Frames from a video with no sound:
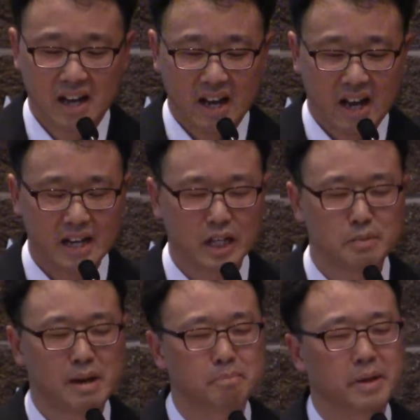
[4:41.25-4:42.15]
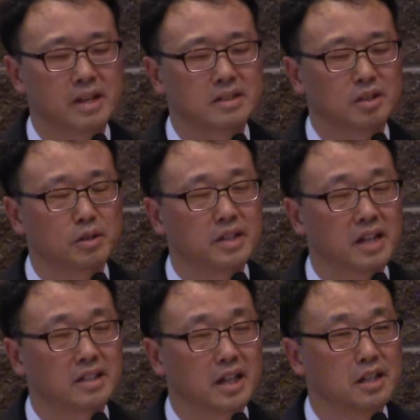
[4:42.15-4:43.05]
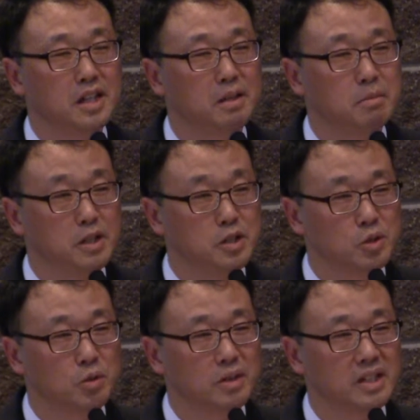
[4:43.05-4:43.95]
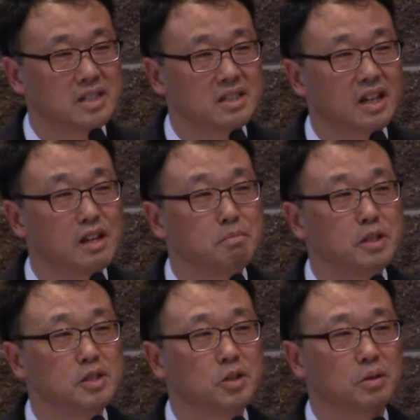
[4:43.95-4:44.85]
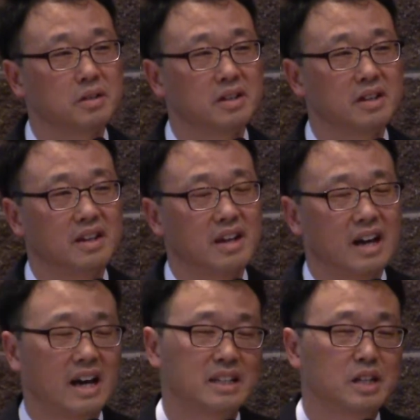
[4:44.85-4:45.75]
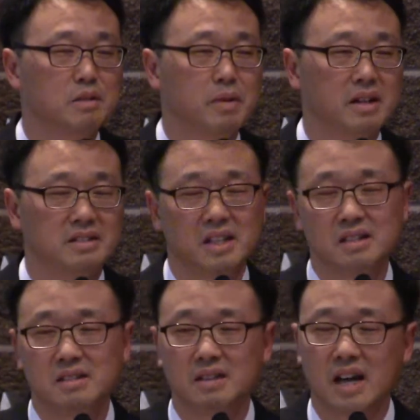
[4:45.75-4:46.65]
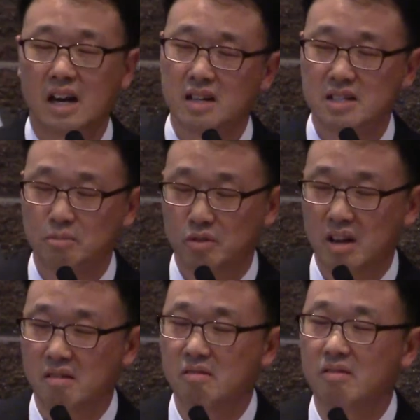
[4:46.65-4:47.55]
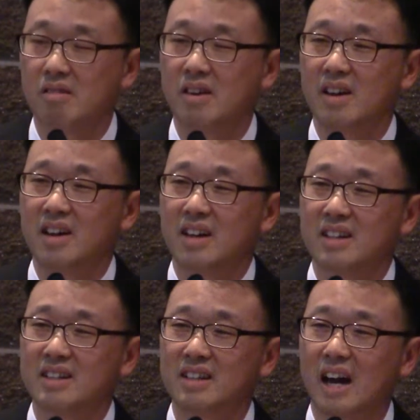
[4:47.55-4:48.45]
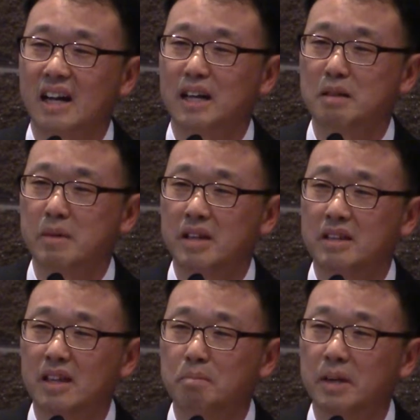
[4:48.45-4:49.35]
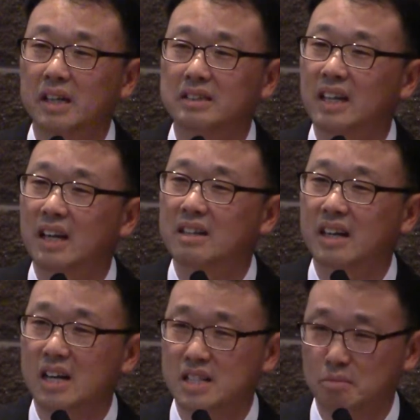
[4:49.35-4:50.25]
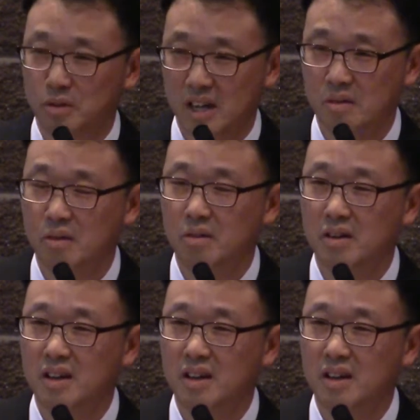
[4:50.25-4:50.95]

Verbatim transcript: 하나님 앞에 선택된 이 민족, 이스라엘 민족, 하나님의 은혜를 알지 못하고 그 하나님의 특별한 사랑을 알지 못하고